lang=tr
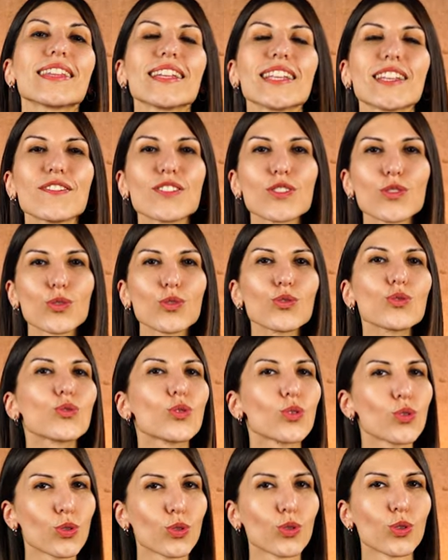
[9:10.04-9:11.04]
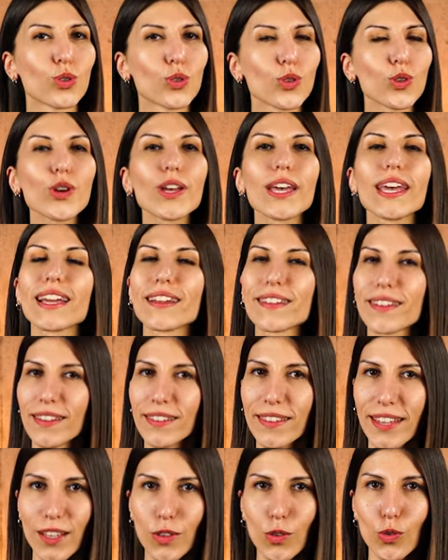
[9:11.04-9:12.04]
Televizyonun çözünürlüğü,
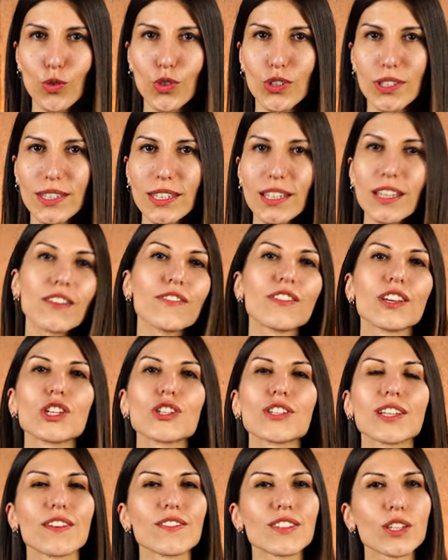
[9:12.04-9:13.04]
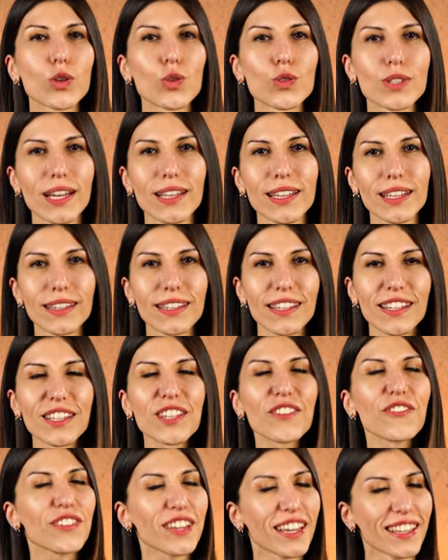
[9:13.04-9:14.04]
ekran teknolojisi ve işlevsel özellikleri
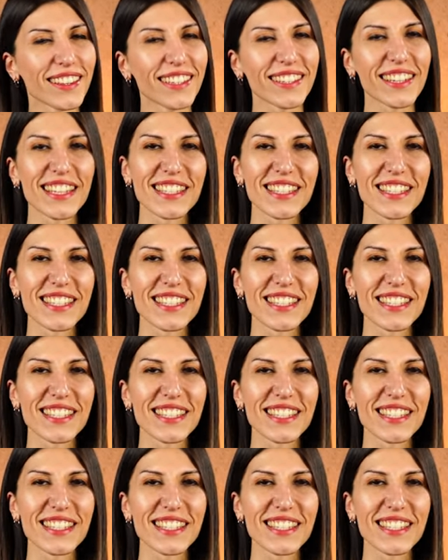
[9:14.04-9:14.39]
de fiyatları